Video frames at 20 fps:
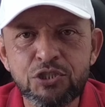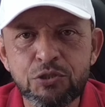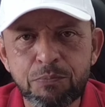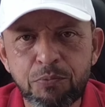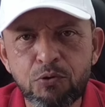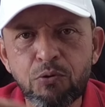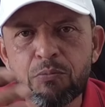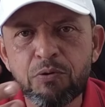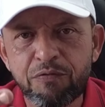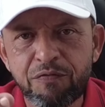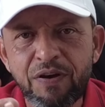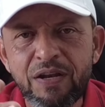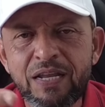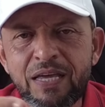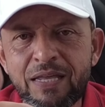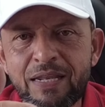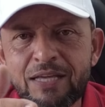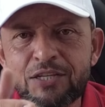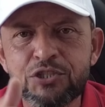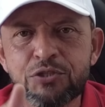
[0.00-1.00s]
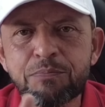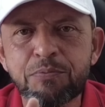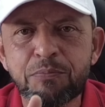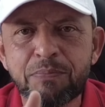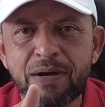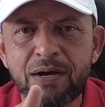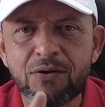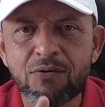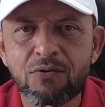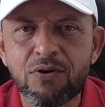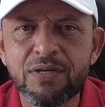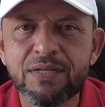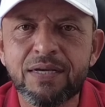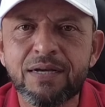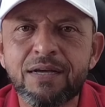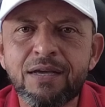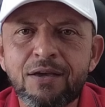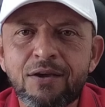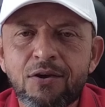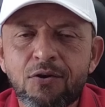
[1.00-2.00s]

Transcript: Tipo como eu falei, né? Tipo barcona